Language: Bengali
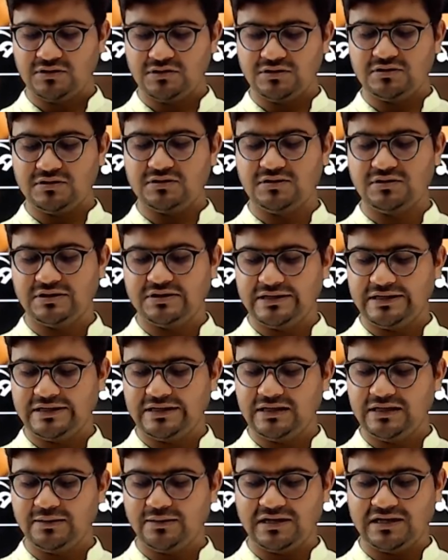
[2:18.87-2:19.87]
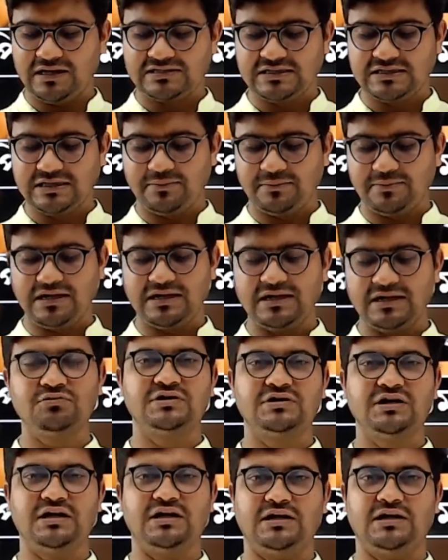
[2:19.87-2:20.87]
এর মাঝে আমরা এই অধ্যায় অর্থাৎ
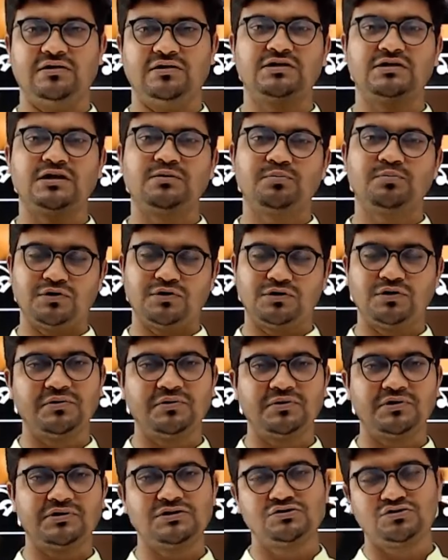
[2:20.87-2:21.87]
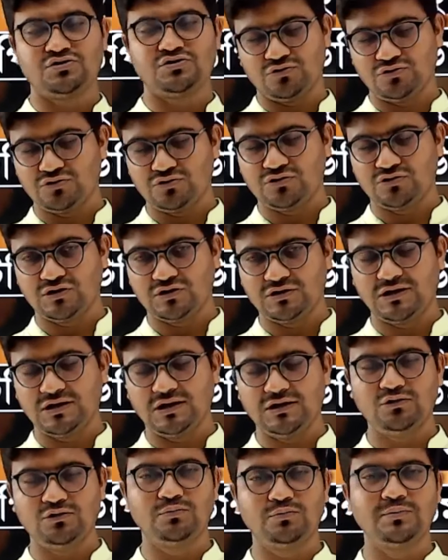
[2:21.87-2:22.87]
প্রথম পত্রের চতুর্থ অধ্যায় উমাইয়া
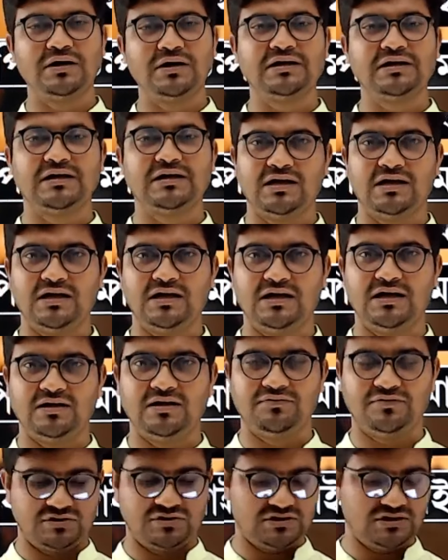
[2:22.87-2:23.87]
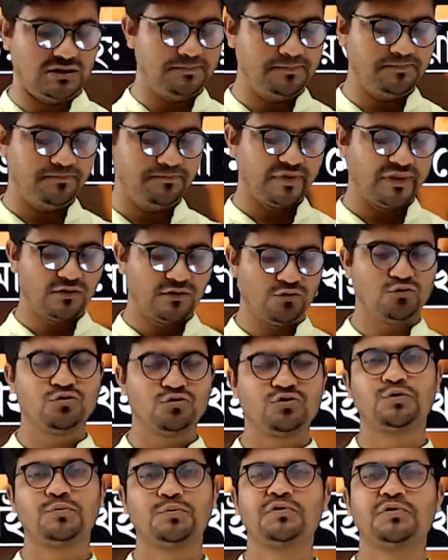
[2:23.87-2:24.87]
খেলাফত যেটা গুরুত্বপূর্ণ একটা
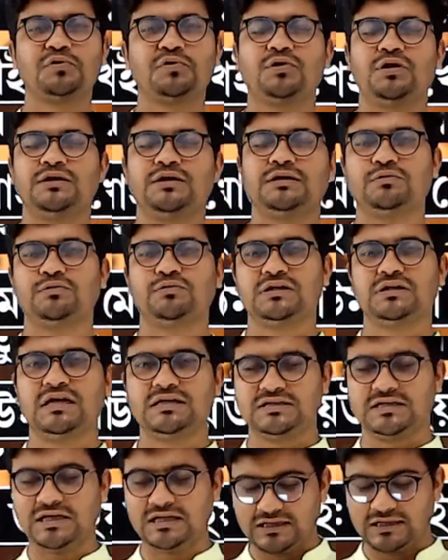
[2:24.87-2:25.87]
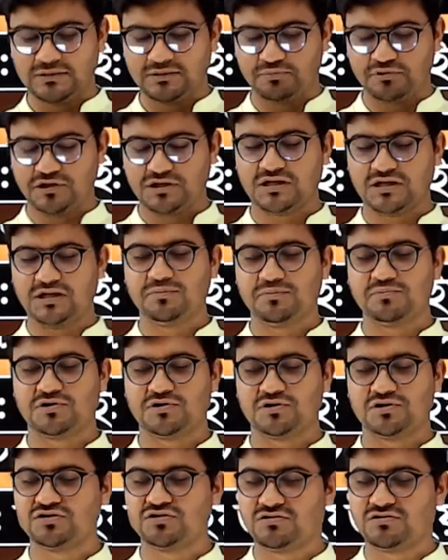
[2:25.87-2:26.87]
অধ্যায় যেখান থেকে পরীক্ষার প্রশ্ন আসে
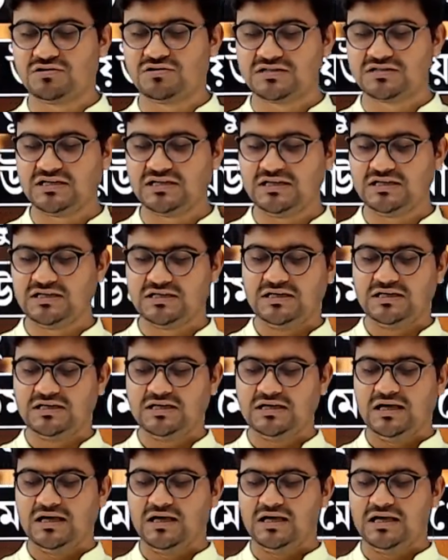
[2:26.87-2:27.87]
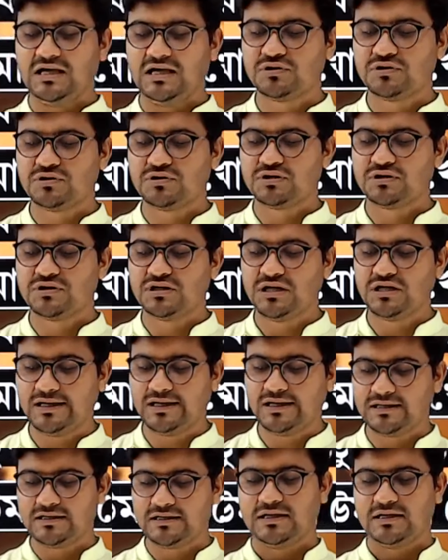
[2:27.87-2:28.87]
এই অধ্যায়ের বোর্ড
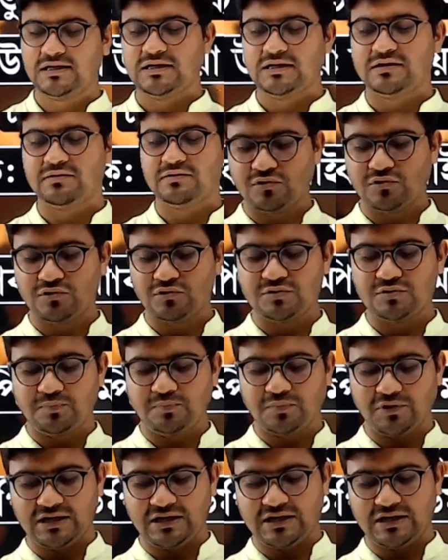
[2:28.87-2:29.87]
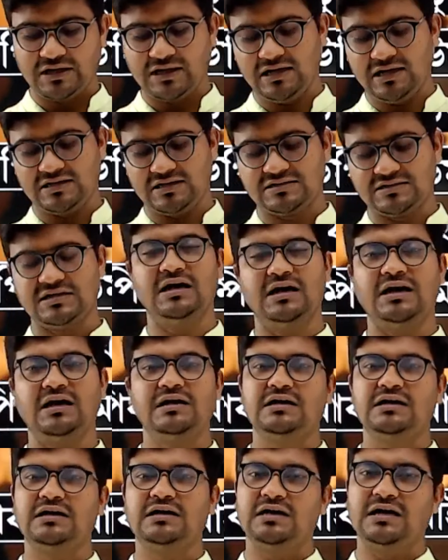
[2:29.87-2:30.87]
পরীক্ষায় আসা
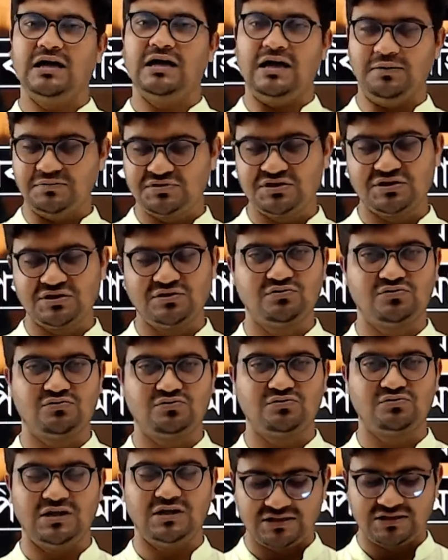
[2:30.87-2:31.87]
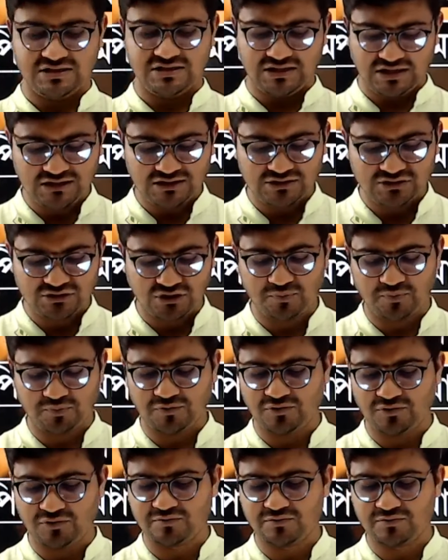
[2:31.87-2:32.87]
এমসিকিউগুলো ইনশাল্লাহ সলভ করব
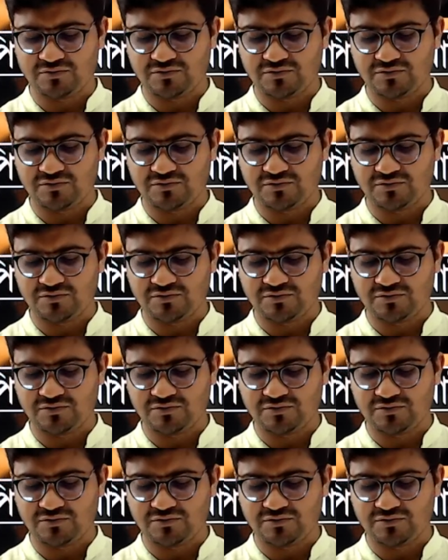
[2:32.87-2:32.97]
সো